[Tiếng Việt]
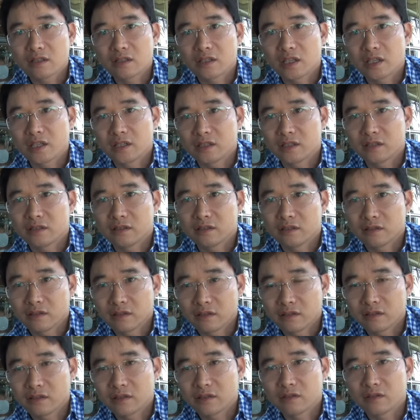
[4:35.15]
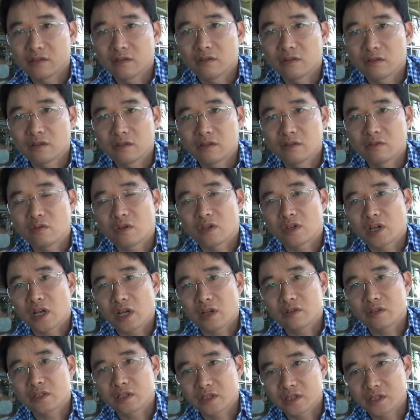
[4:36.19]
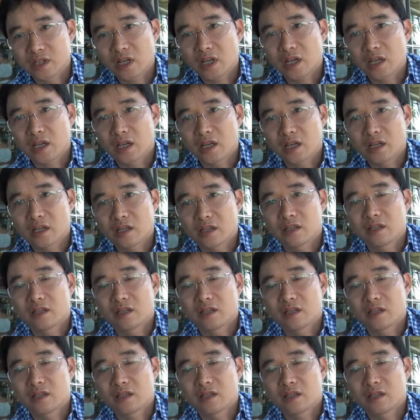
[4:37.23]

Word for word: trên quần đảo Trường Sa